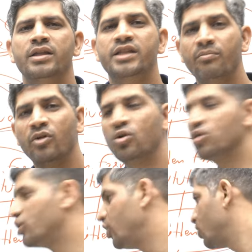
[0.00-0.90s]
जब मैं
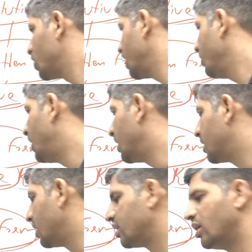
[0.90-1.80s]
कॉन्स्टिट्यूशन की बात
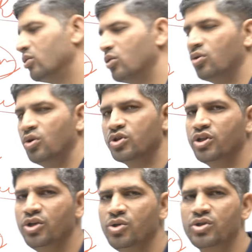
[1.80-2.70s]
करता हूं तो
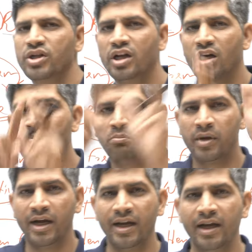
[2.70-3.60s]
कॉन्स्टिट्यूशन
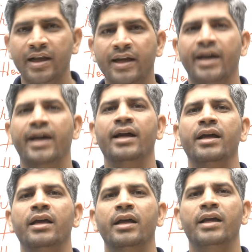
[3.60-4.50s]
कंपाइल्ड है
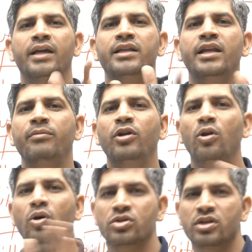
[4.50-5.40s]
किन्हीं भी
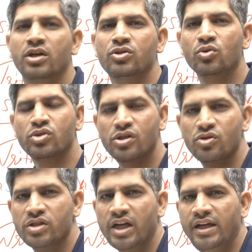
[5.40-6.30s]
लॉज का जो उसके
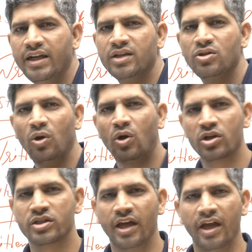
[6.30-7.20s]
सोसाइटी के जो
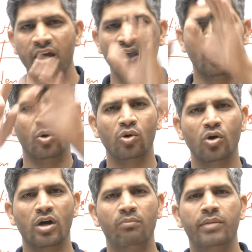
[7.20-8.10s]
लॉज हैं
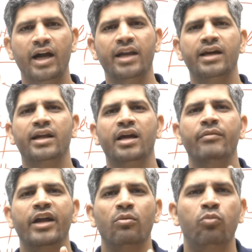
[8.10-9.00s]
उनको कंपाइल करके
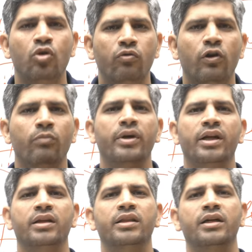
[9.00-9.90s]
हमने एक बुक फॉर्म में
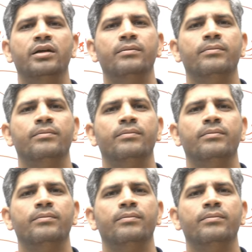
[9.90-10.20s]
रख दिया